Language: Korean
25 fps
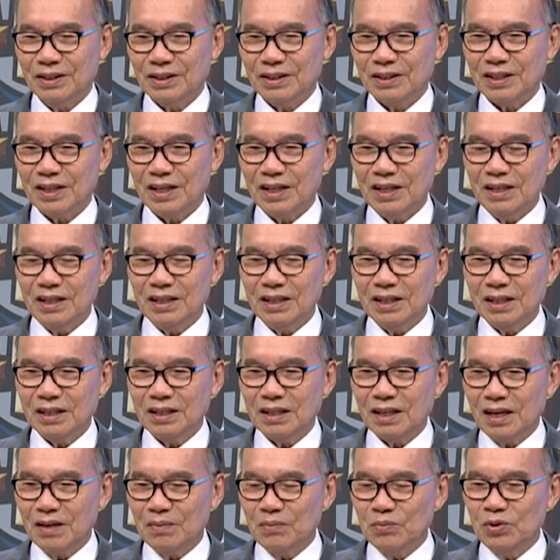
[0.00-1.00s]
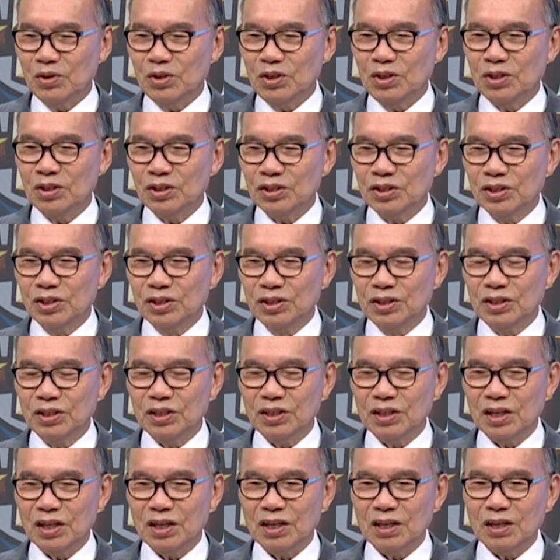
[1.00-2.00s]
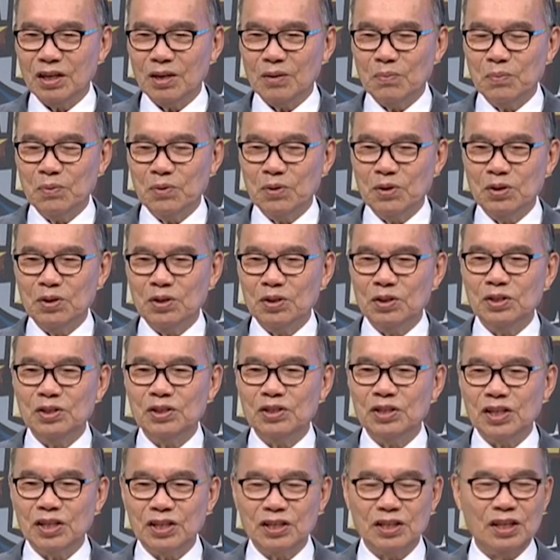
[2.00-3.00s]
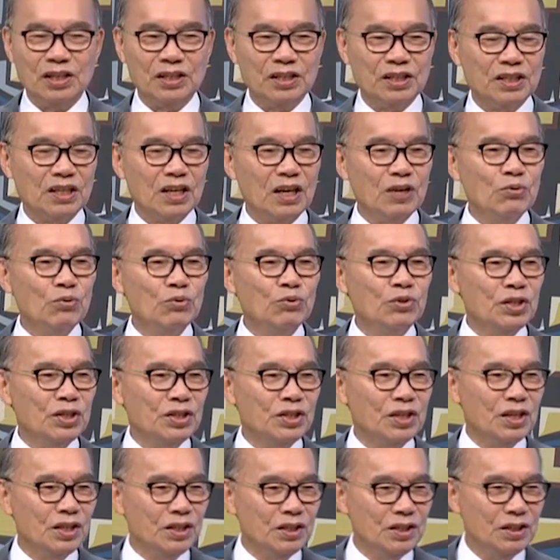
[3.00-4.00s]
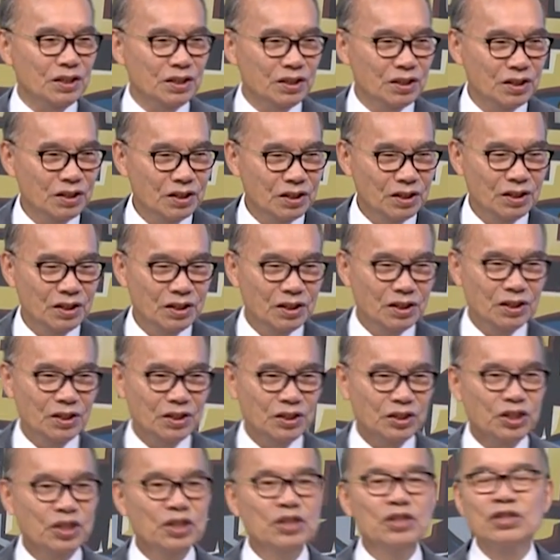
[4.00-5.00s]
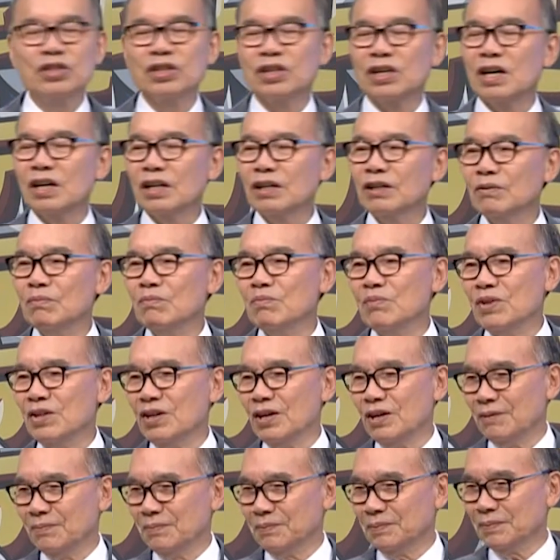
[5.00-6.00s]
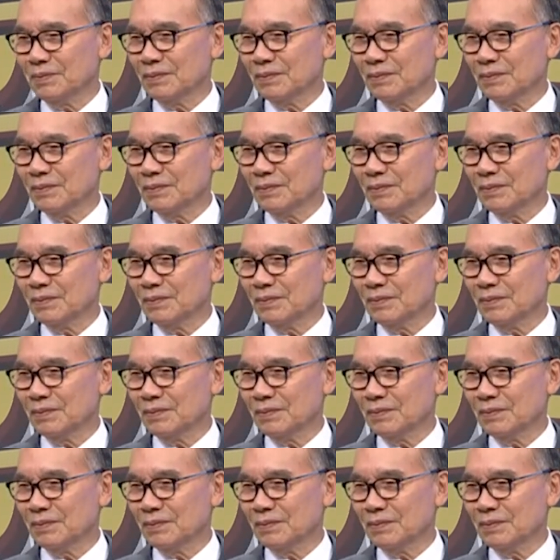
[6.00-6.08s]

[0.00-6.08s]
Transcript: 자기가 땀 흘려 정당하게 버린 재산, 사유재산은 신성한 겁니다.